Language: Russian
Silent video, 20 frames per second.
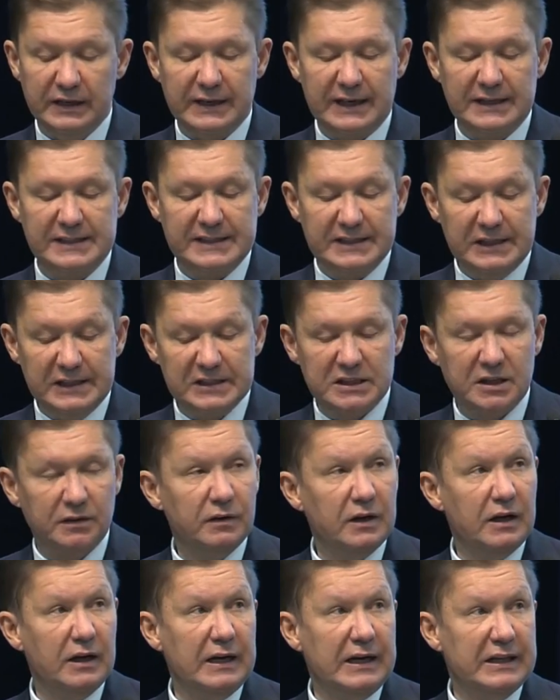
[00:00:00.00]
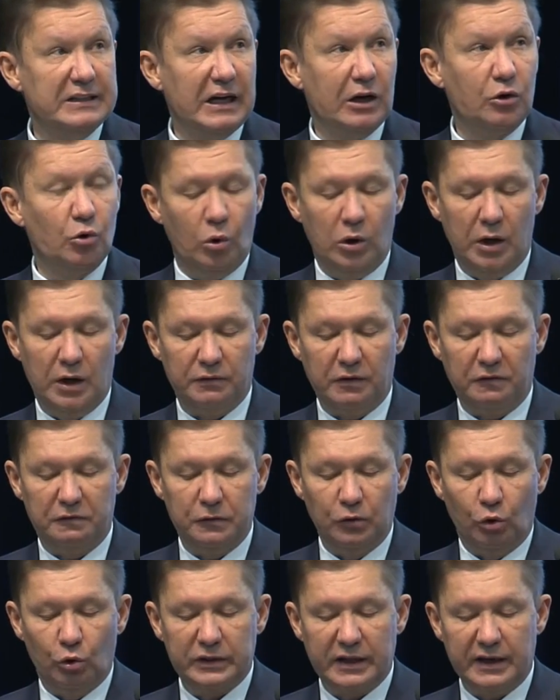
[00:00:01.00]
российского ледокольного
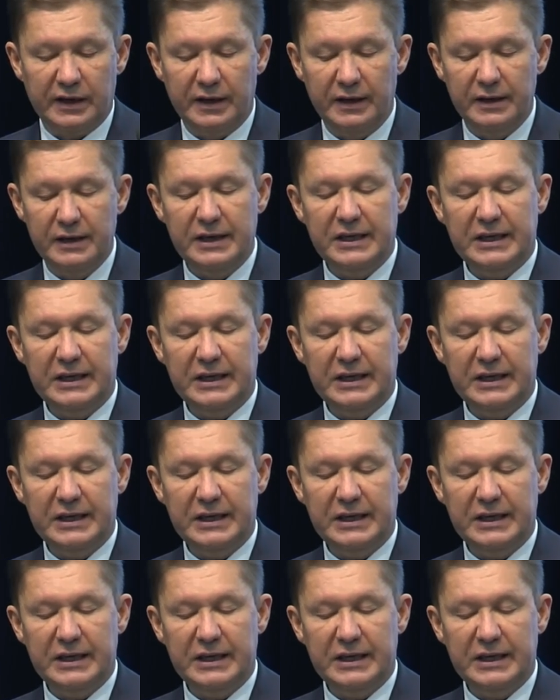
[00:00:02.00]
флота